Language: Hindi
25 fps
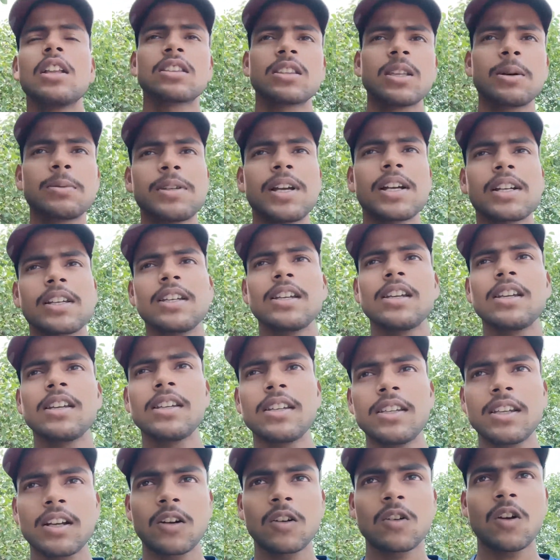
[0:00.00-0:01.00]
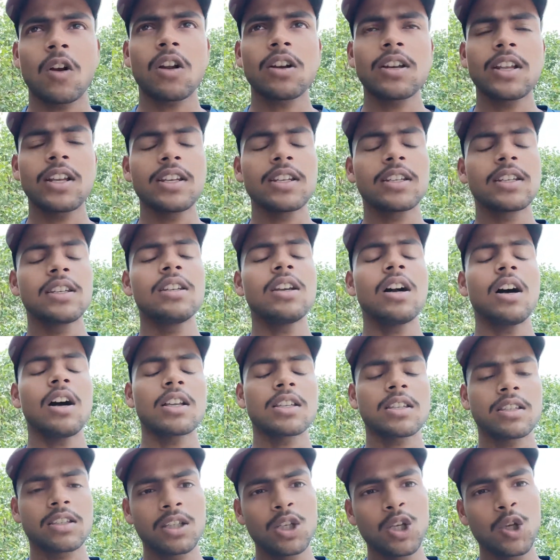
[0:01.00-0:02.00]
तब जाके एक डॉलर यानी कि
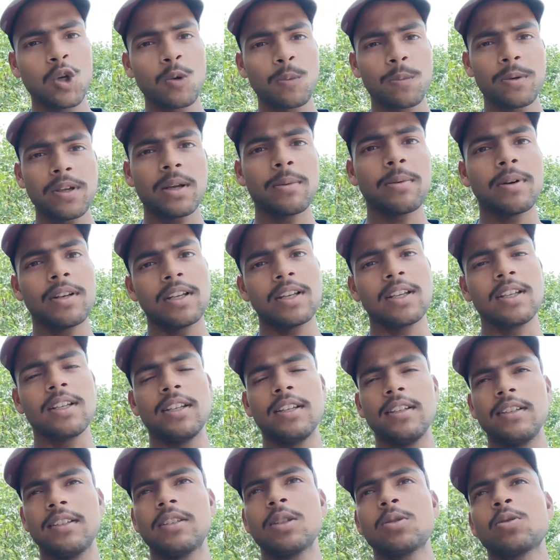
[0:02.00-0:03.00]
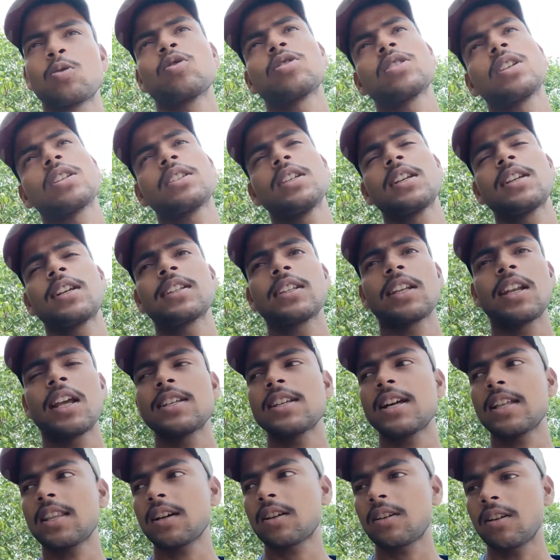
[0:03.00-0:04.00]
अस्सी रुपये बनेंगे तो सोच सकते हैं कितना
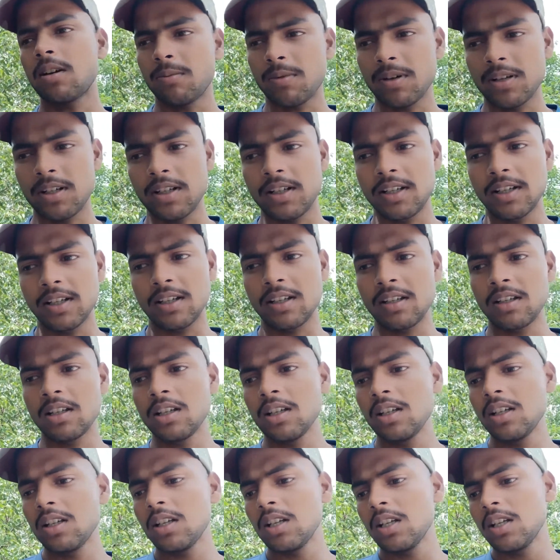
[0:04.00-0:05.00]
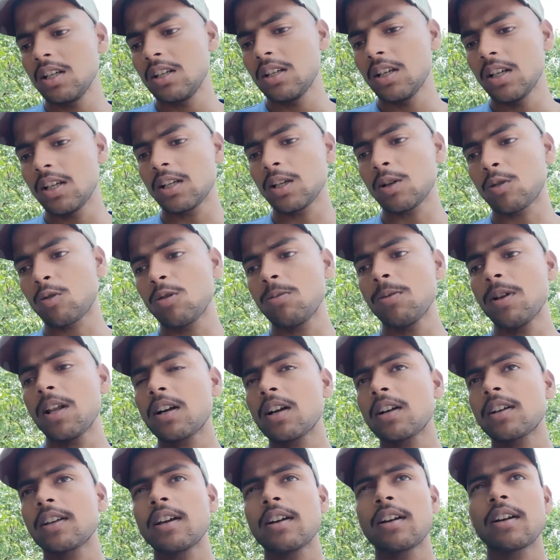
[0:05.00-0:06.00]
ज़्यादा कम अर्निंग है यानी कि कुल
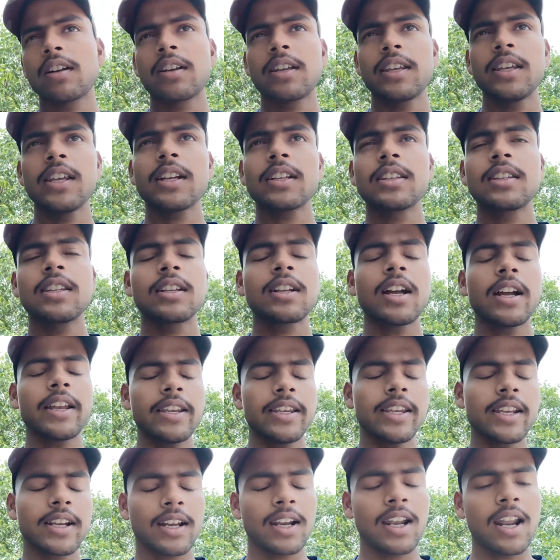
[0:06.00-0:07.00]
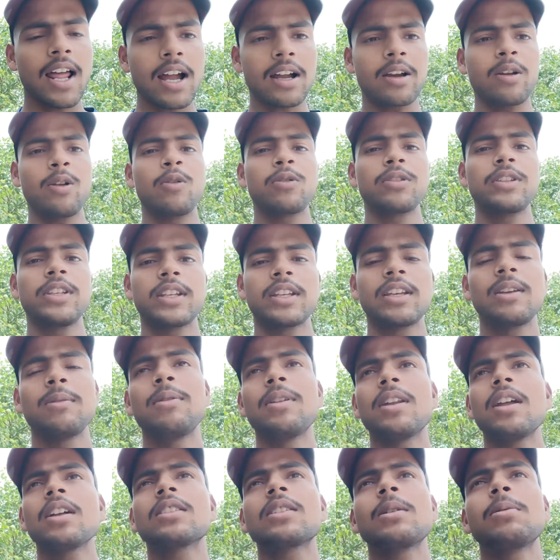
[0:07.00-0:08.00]
मिलाकर के अगर एक दिन का एक लाख लोग देखी
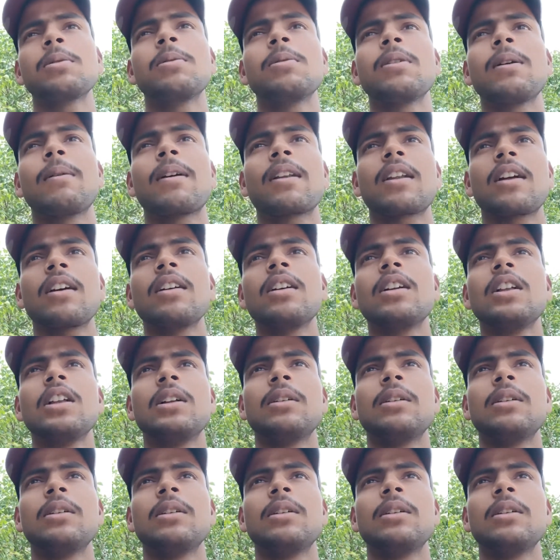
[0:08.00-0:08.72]
हुई ना तभी भी हमारा